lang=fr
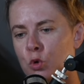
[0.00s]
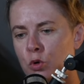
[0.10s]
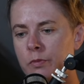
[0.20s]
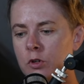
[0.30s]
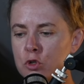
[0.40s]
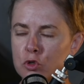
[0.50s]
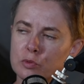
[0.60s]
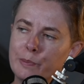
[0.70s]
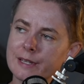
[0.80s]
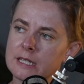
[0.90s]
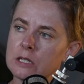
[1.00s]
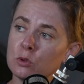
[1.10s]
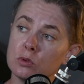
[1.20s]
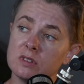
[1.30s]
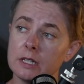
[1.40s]
comment je suis passée
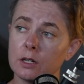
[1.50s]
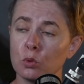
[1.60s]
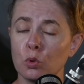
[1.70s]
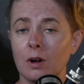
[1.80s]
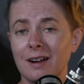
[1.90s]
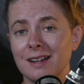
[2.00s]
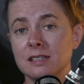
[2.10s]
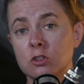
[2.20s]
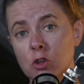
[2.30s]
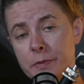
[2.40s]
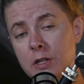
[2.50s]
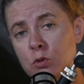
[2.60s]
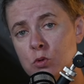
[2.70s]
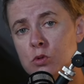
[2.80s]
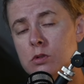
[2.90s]
de 0 à 100 000
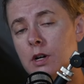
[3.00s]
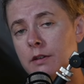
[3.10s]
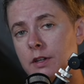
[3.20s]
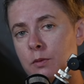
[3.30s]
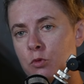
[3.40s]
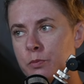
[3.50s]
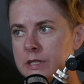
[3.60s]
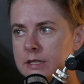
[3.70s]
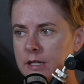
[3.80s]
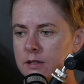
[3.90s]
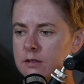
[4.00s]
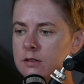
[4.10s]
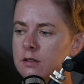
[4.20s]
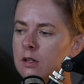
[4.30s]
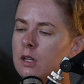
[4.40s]
euros avec mon
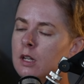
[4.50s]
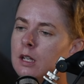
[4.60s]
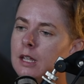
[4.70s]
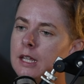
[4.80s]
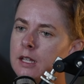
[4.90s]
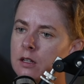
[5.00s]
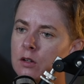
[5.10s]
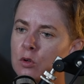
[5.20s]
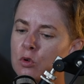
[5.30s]
business et euh,